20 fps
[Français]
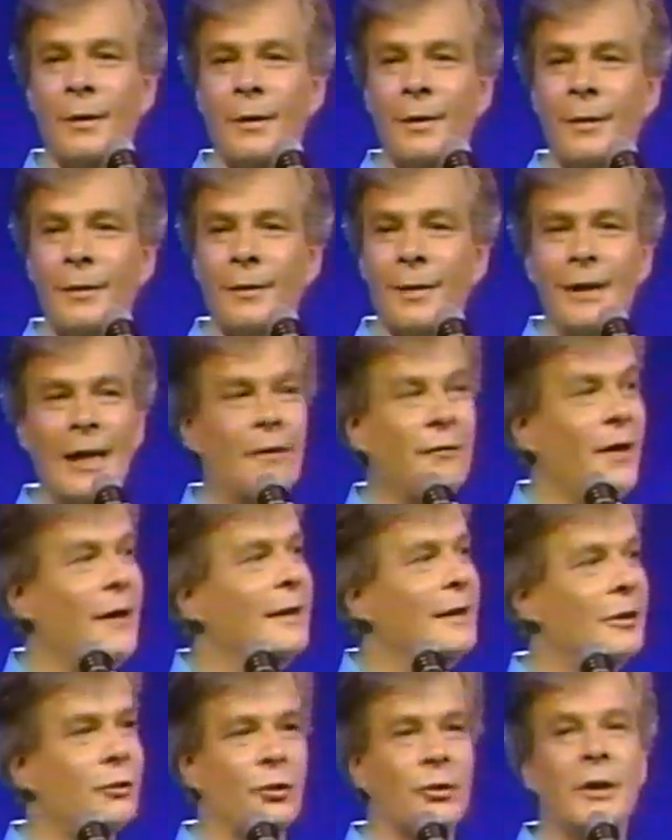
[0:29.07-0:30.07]
Tu sais, la veille de
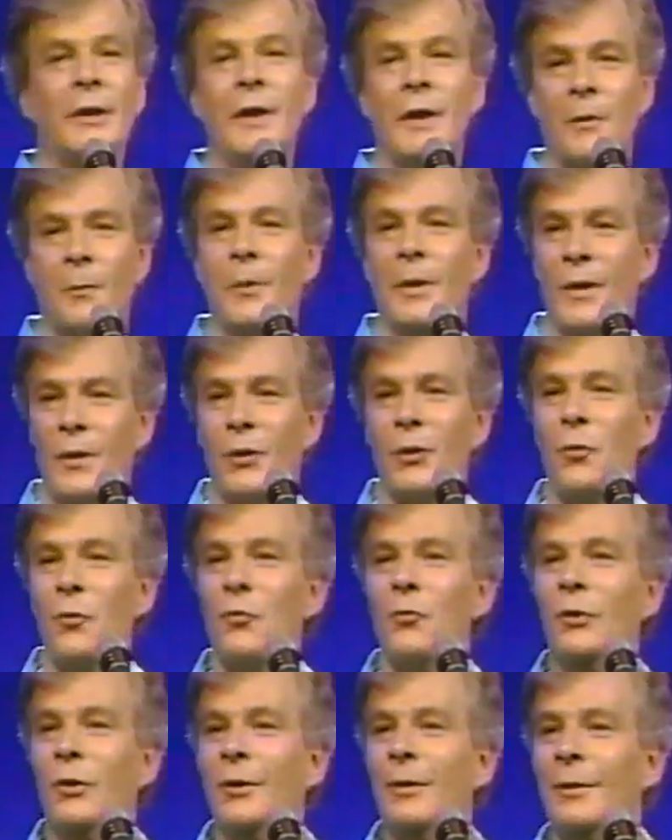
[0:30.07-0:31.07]
la journée des spéciaux,
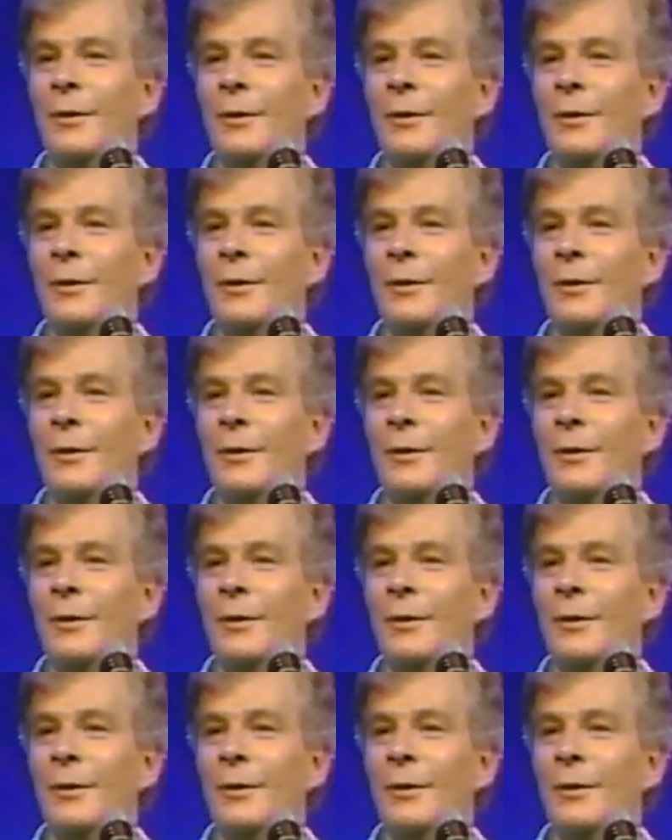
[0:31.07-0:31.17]
là.